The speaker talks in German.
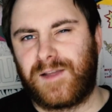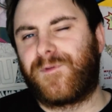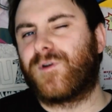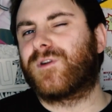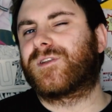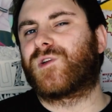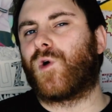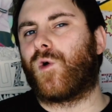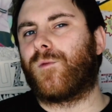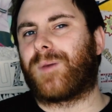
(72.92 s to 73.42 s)
Die
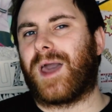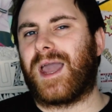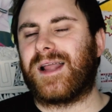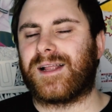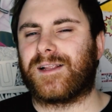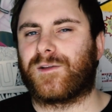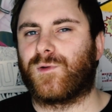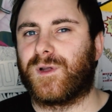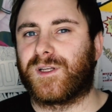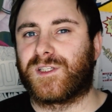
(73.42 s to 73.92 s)
Funktion bringt
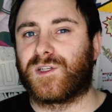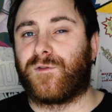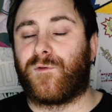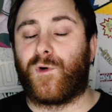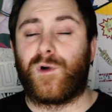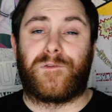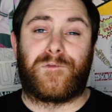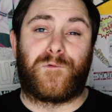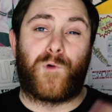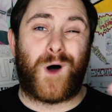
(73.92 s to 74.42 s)
natürlich
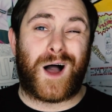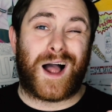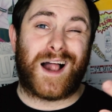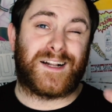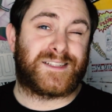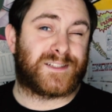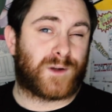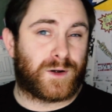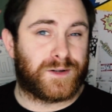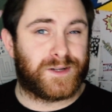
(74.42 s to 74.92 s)
sowohl Vor-
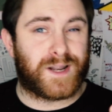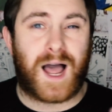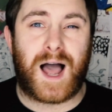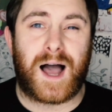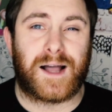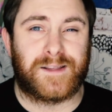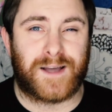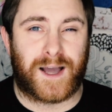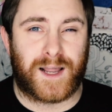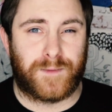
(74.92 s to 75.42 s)
als auch
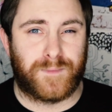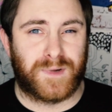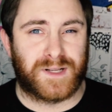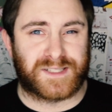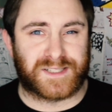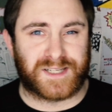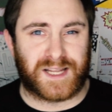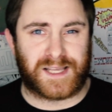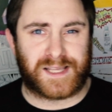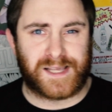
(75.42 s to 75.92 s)
Nachteile
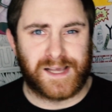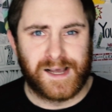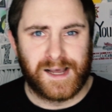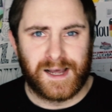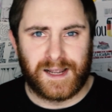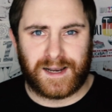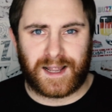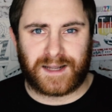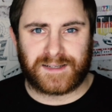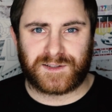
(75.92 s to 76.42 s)
mit sich.
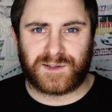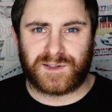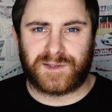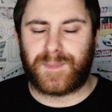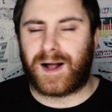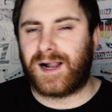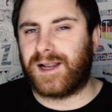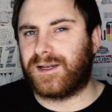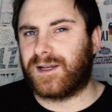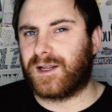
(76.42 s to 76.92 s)
Lasst uns
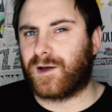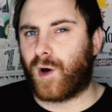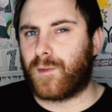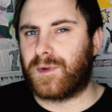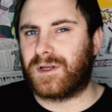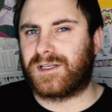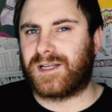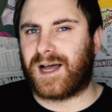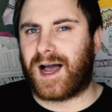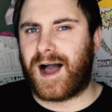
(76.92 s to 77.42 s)
mal in den
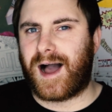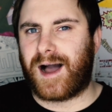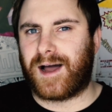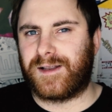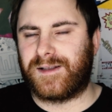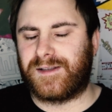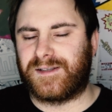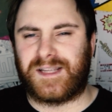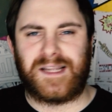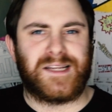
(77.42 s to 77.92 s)

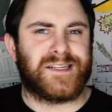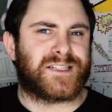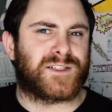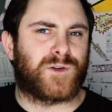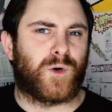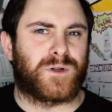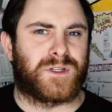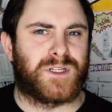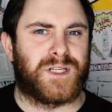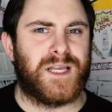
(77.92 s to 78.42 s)
Kommentaren
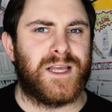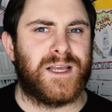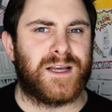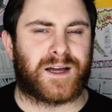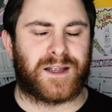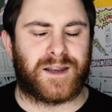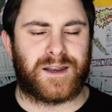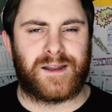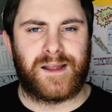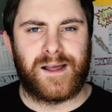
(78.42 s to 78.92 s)

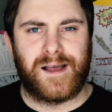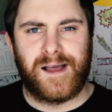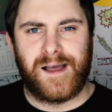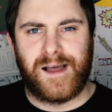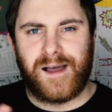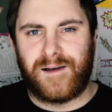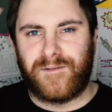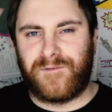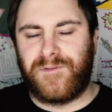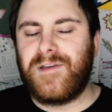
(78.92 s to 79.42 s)
diskutieren,
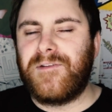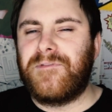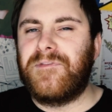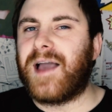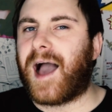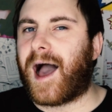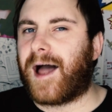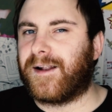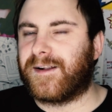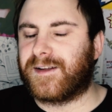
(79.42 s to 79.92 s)
wie
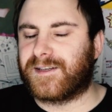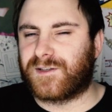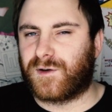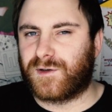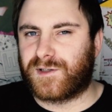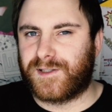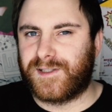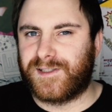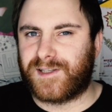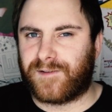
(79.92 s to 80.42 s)
wir alle
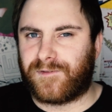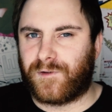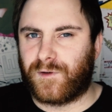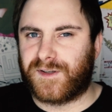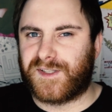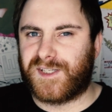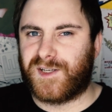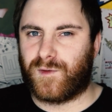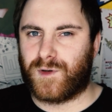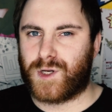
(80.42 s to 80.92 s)
so zu dieser
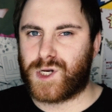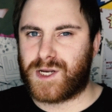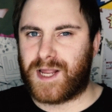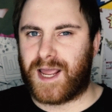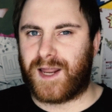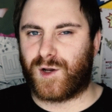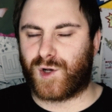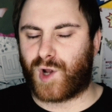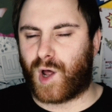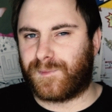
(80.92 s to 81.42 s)
Funktion
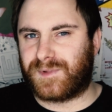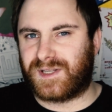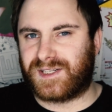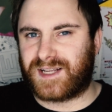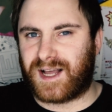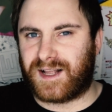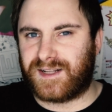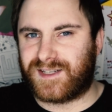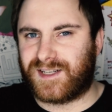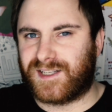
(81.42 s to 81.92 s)
stehen und ob das
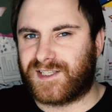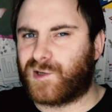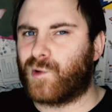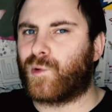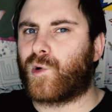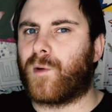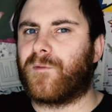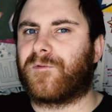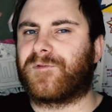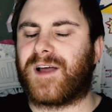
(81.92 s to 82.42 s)
Ganze
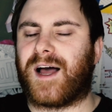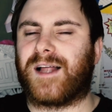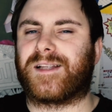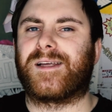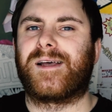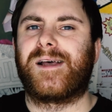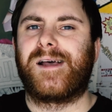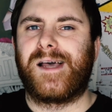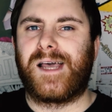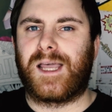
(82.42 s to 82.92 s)
Zukunft hat.